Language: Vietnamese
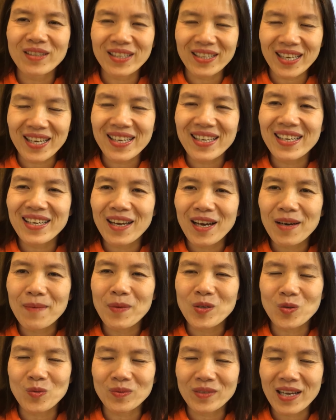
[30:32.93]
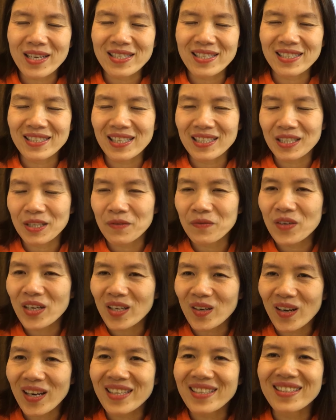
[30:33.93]
thì cái nghĩa mà chúng ta dịch sang tiếng
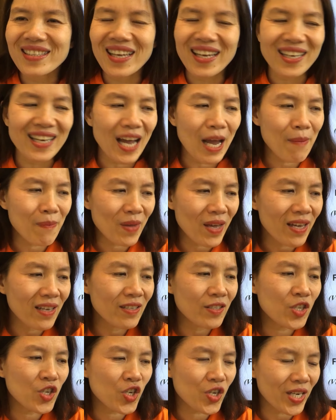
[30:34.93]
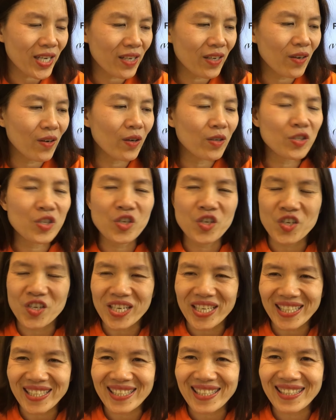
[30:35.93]
Việt nó là như thế các em nhé trick or
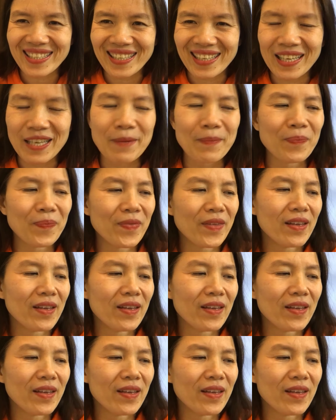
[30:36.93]
treat à